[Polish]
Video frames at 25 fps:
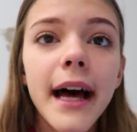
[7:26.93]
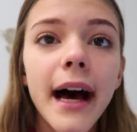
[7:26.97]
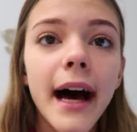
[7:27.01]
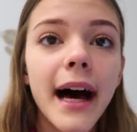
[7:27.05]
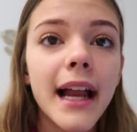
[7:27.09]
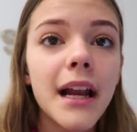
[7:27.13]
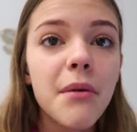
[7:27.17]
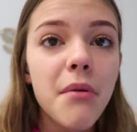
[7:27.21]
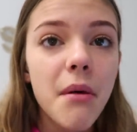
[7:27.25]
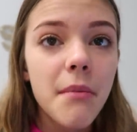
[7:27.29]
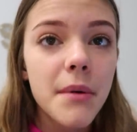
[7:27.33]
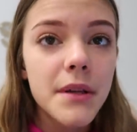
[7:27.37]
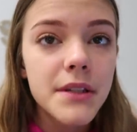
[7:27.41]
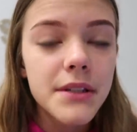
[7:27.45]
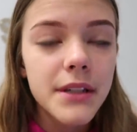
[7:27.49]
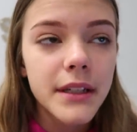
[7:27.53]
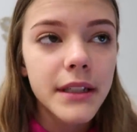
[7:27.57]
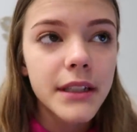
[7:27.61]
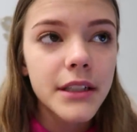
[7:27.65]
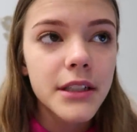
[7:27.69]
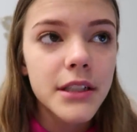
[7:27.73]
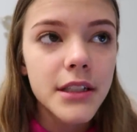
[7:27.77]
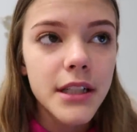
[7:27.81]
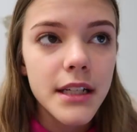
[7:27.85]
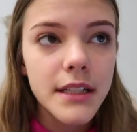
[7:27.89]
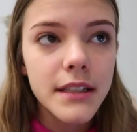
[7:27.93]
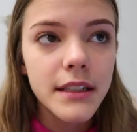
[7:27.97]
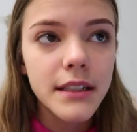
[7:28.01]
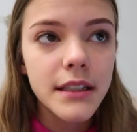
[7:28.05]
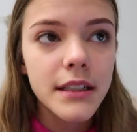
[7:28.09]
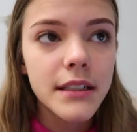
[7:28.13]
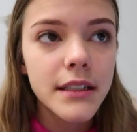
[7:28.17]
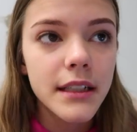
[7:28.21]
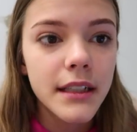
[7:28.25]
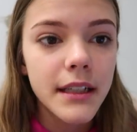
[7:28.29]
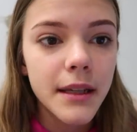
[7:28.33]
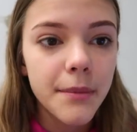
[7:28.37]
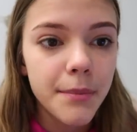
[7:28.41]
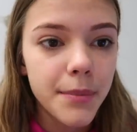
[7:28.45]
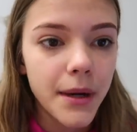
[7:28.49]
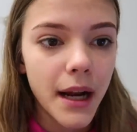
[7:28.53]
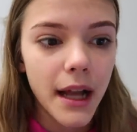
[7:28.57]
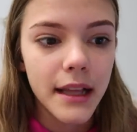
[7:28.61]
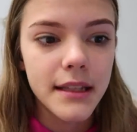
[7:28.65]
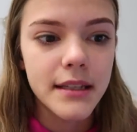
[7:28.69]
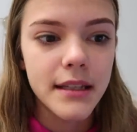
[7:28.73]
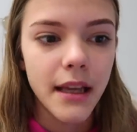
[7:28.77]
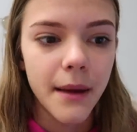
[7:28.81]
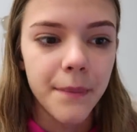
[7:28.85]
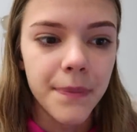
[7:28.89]
ale mamy co jakiś czas jakieś takie
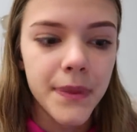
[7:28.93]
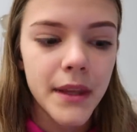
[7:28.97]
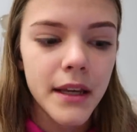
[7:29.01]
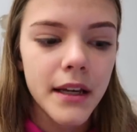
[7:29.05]
prace.